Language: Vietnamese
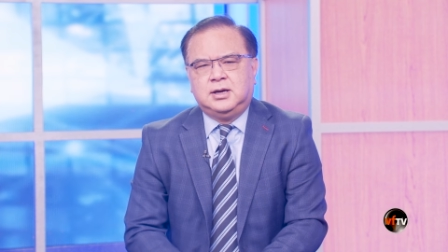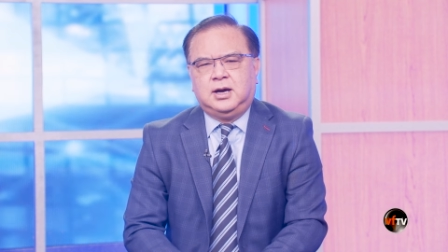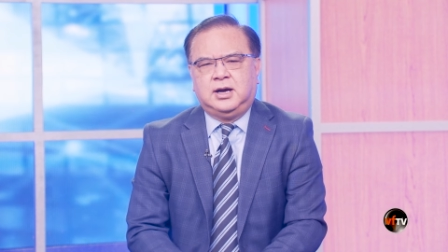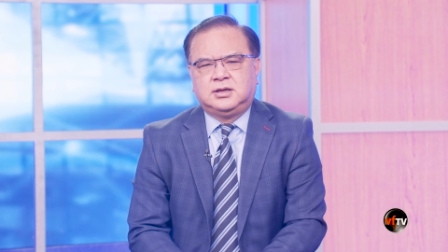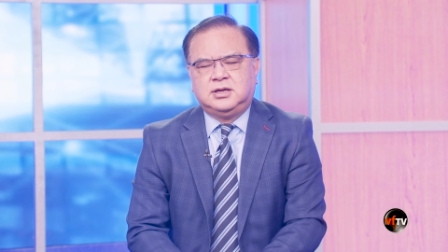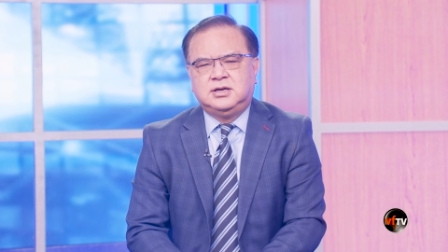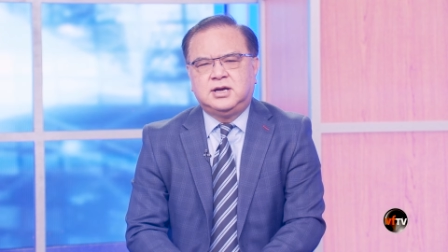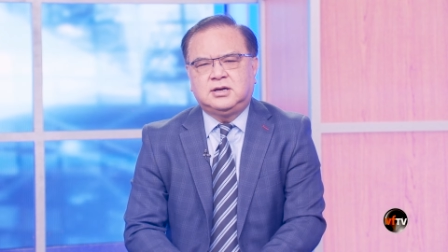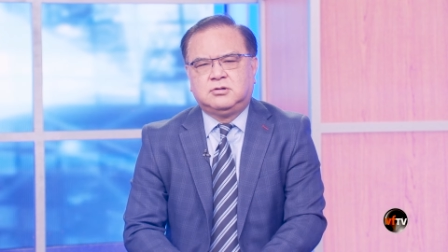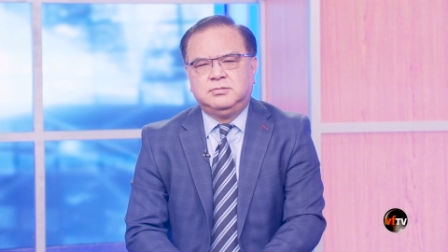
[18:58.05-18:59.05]
à, chính
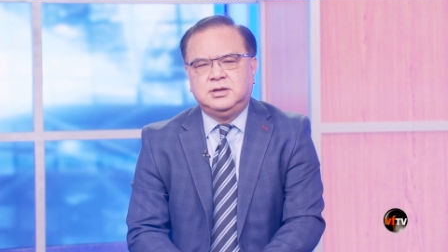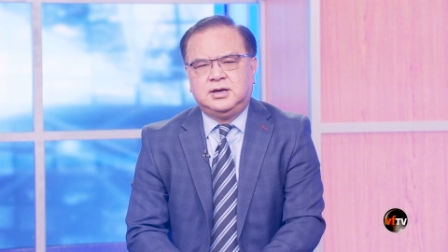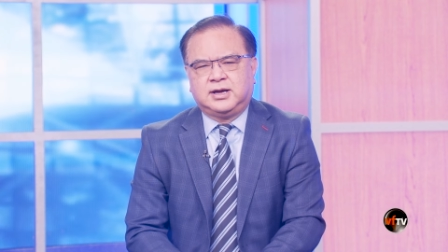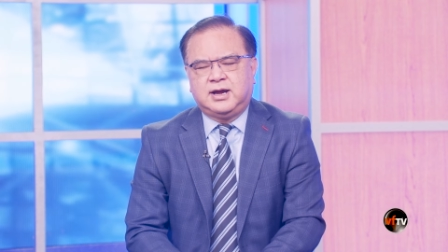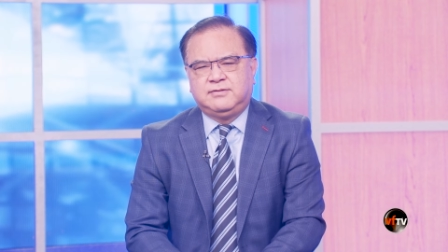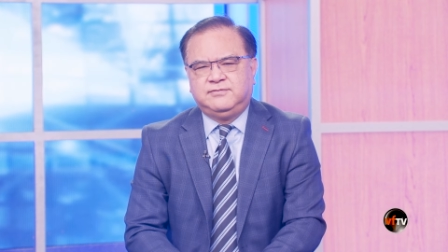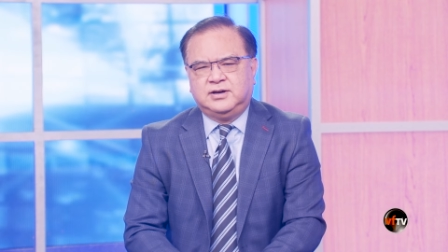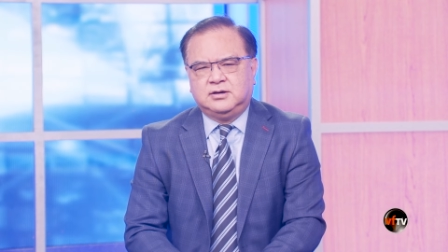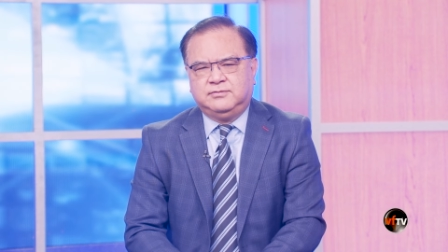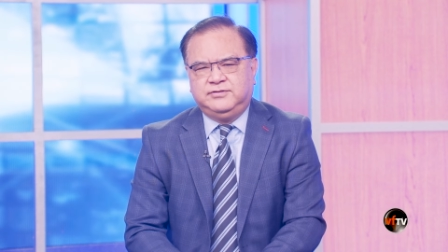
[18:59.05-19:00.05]
khách cũng như là các
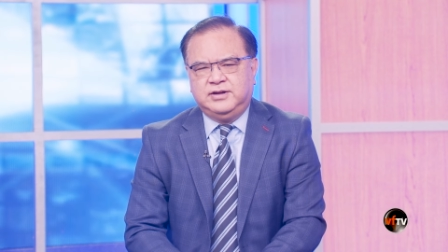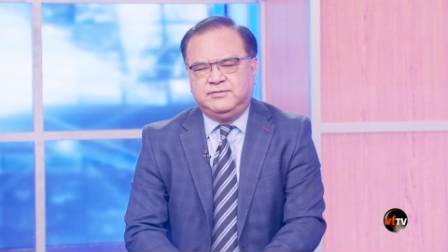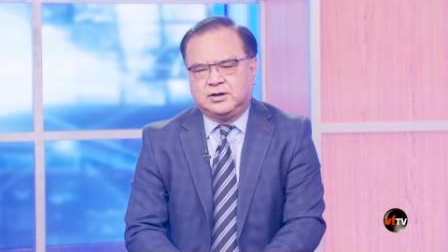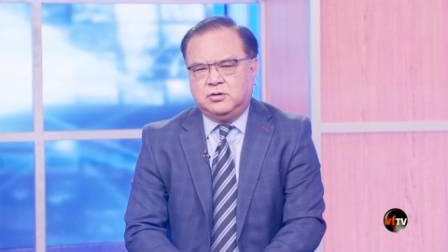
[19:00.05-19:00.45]
vận động viên và